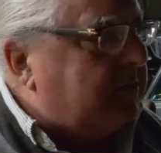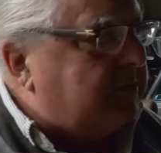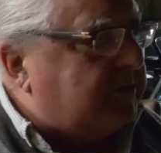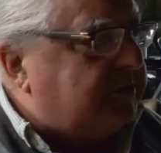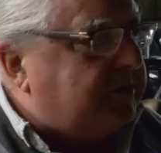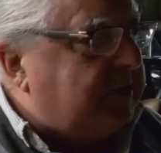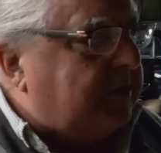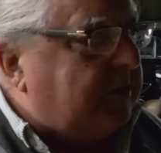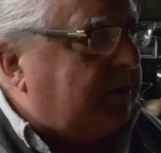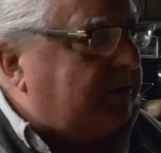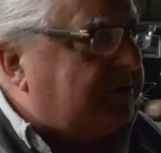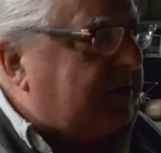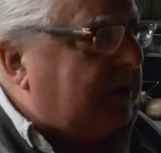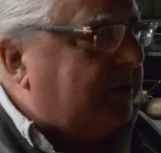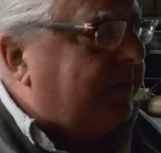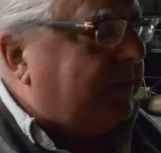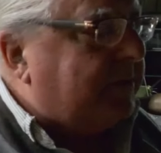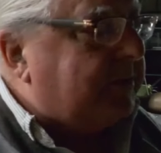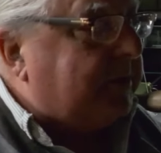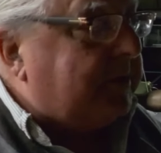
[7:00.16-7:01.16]
z cegieł
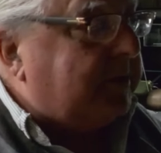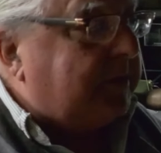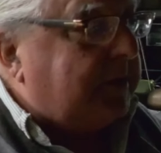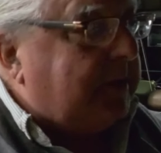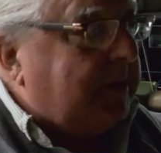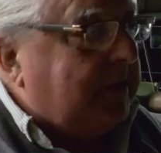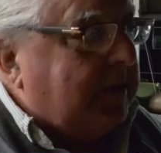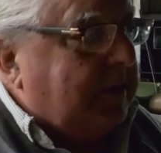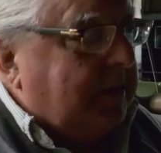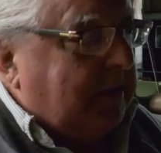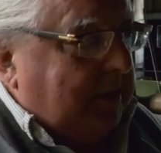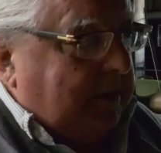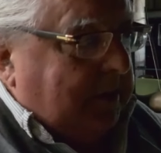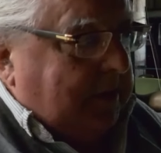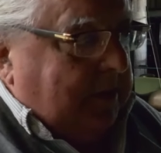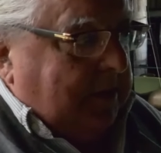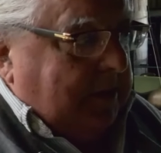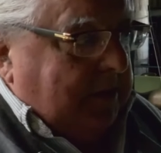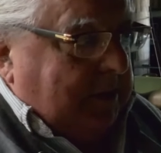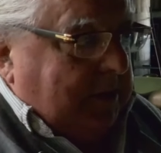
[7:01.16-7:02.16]
czerwonych,
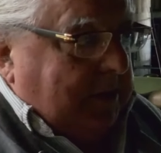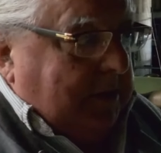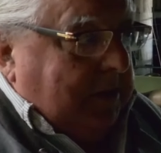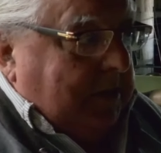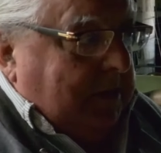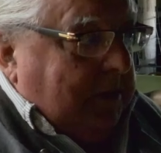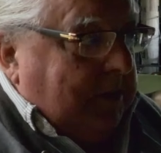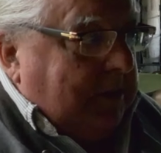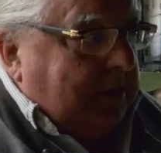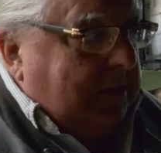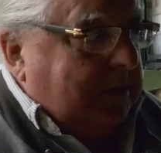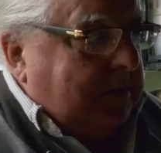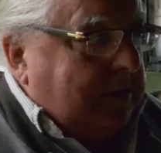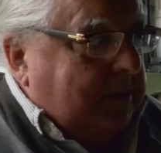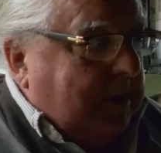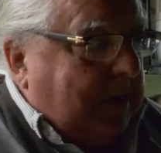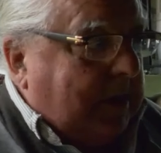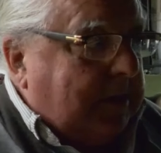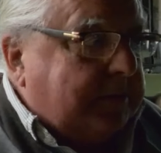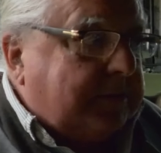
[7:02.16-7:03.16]
E,
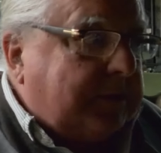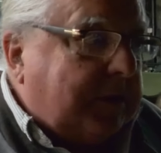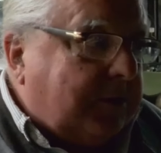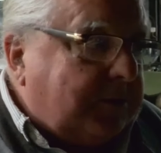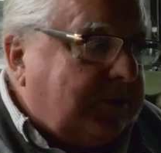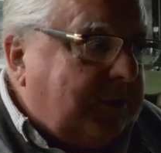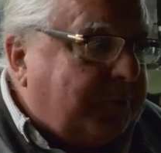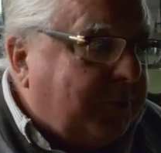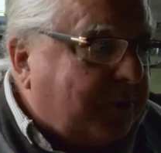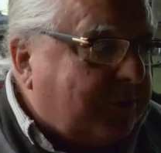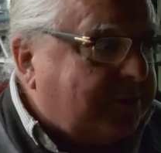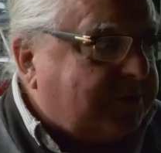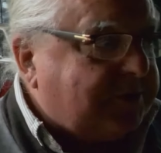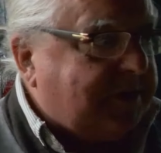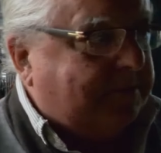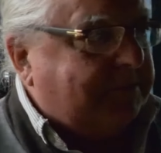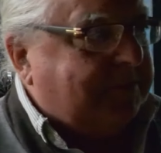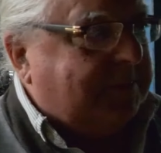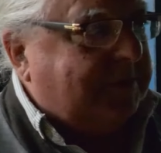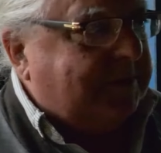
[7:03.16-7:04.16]
ale tego nie
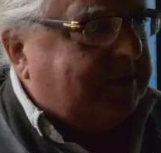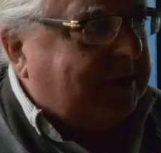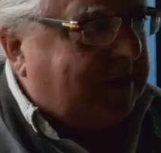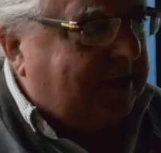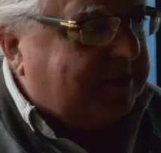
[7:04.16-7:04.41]
poruszam. Na